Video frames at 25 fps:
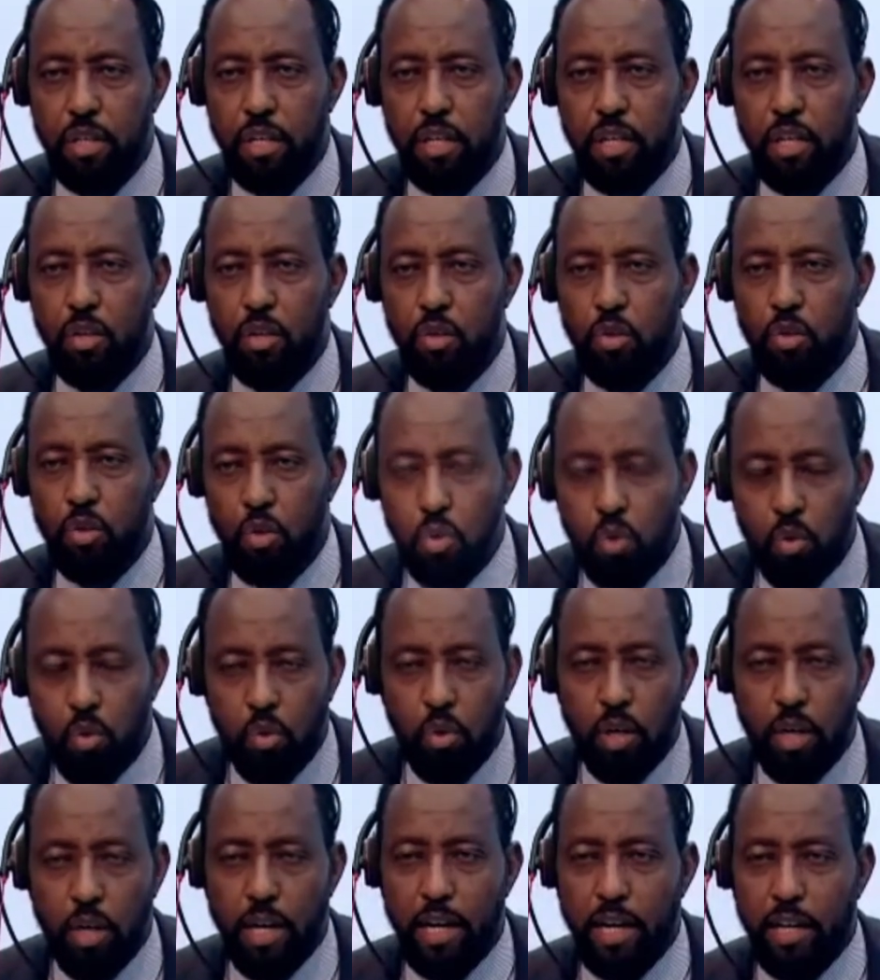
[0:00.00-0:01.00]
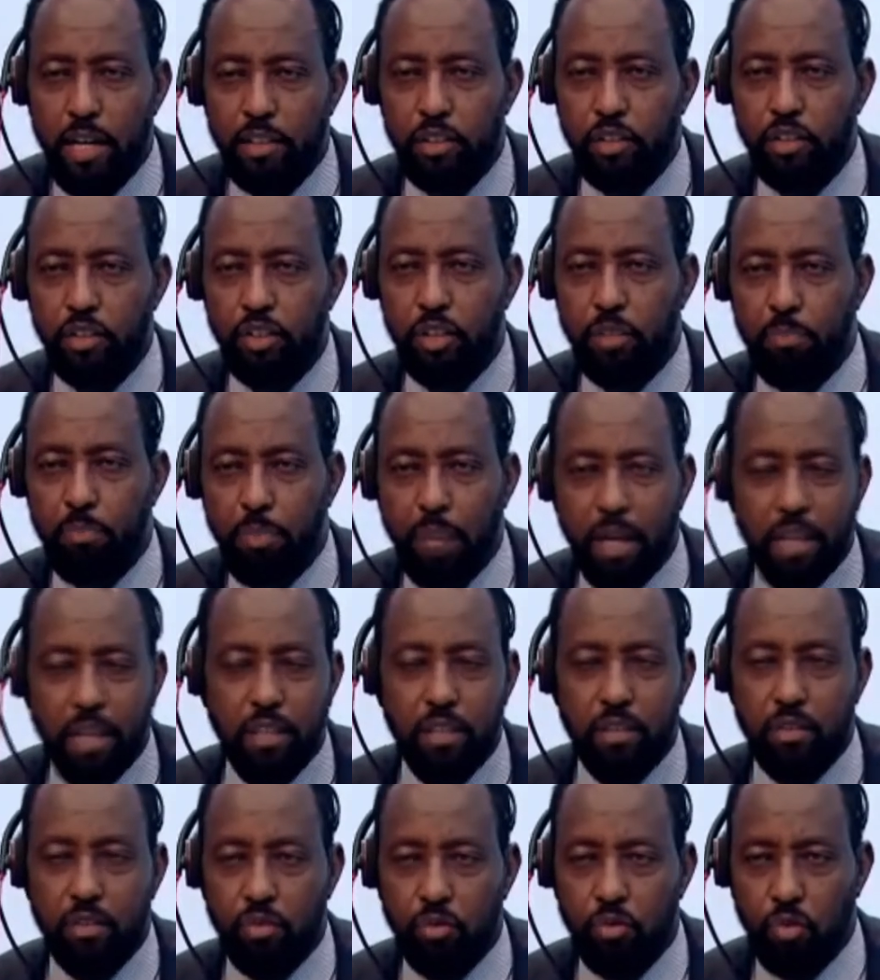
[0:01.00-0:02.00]
que les États
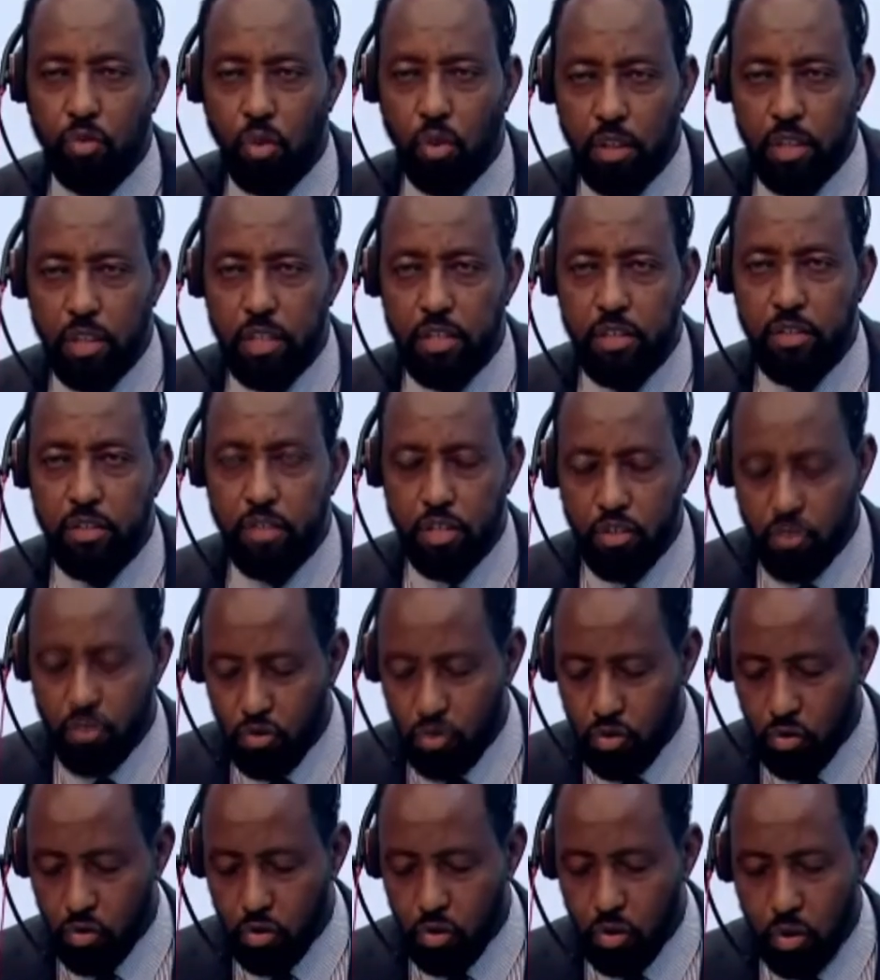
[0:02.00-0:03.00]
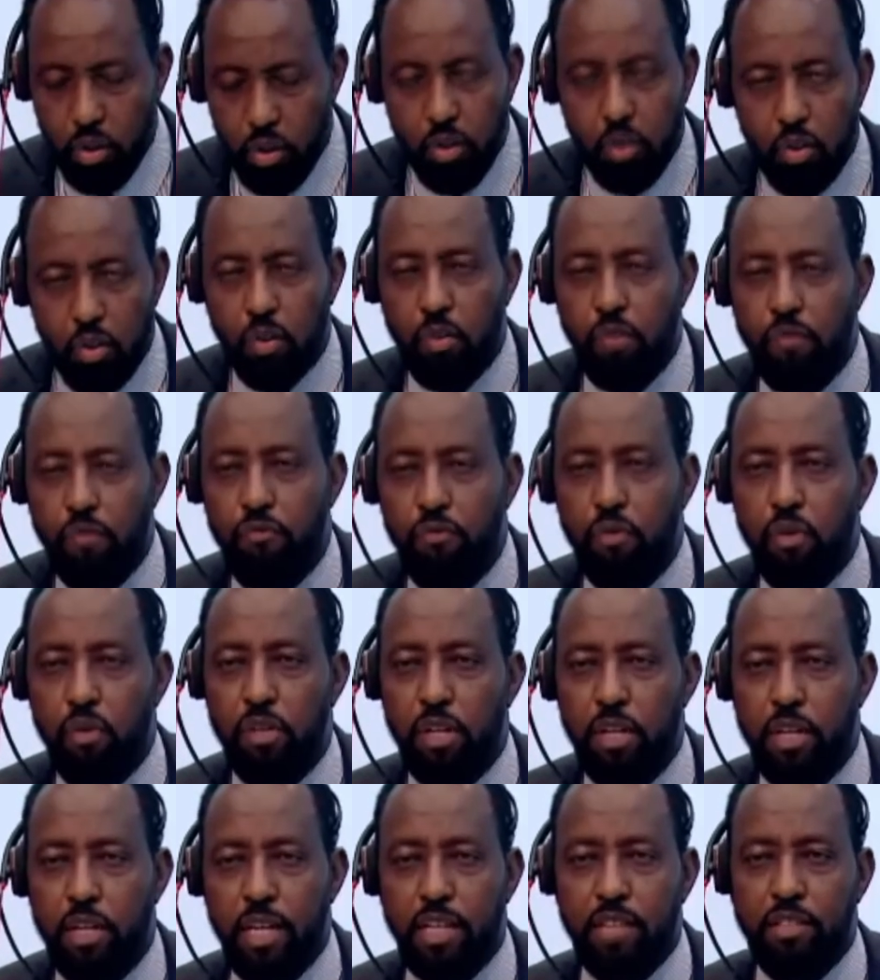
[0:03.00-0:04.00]
membres placent leur confiance en vous
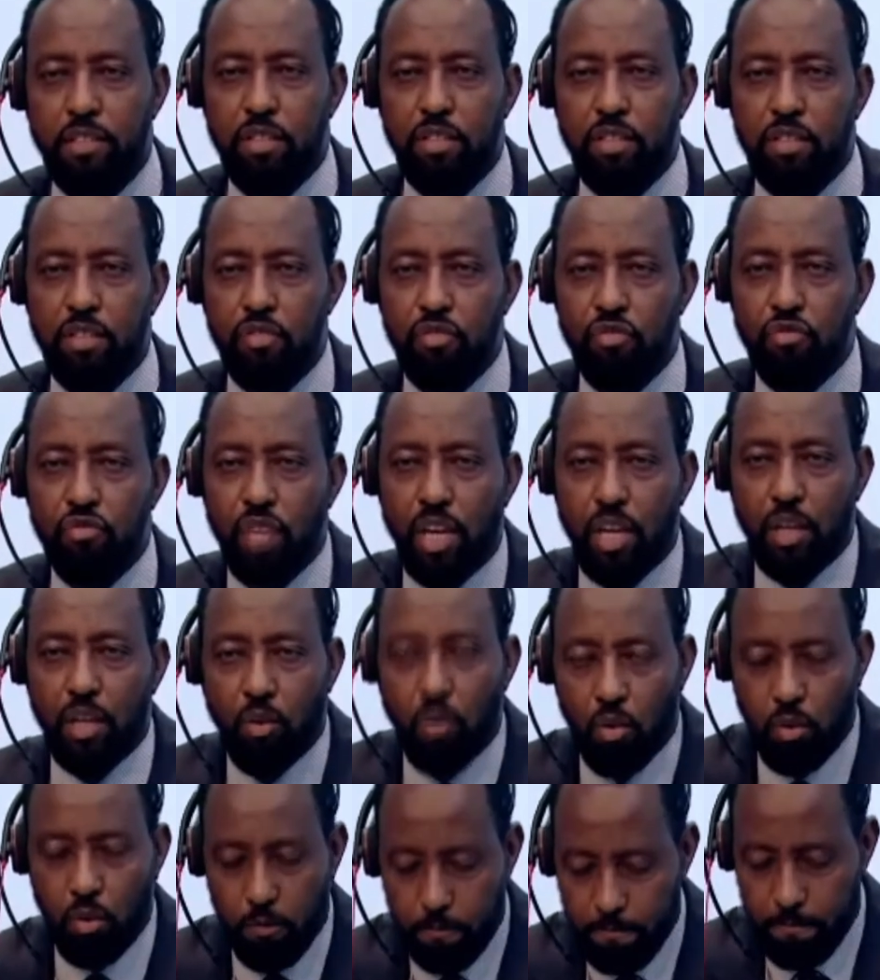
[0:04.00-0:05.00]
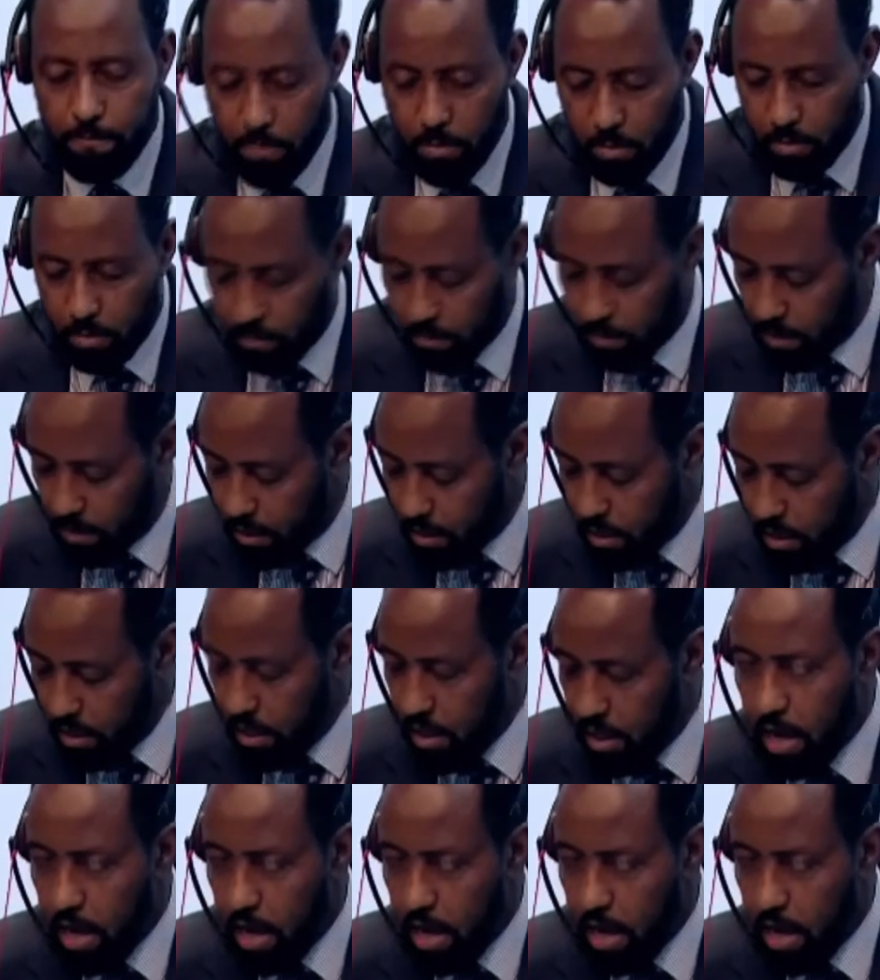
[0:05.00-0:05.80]
et dans le Japon pour diriger cette union